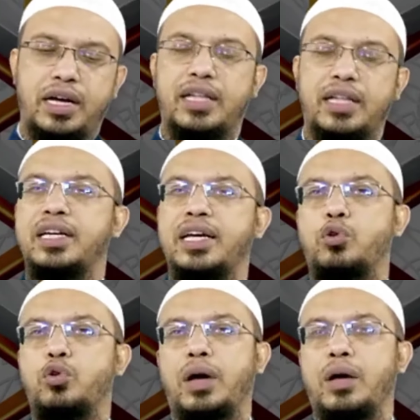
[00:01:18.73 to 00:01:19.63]
এখান থেকে
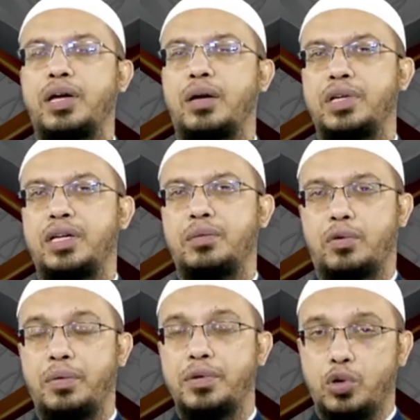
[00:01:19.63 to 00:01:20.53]
কোনোভাবে আপনি
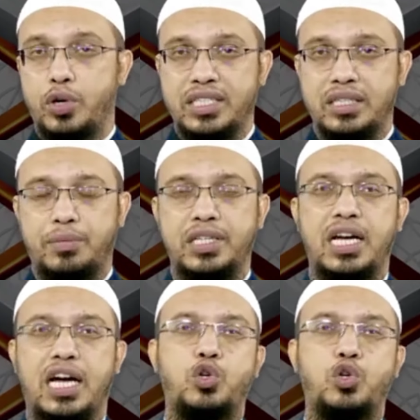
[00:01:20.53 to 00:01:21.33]
প্রভাবিত হয়ে যাবেন সে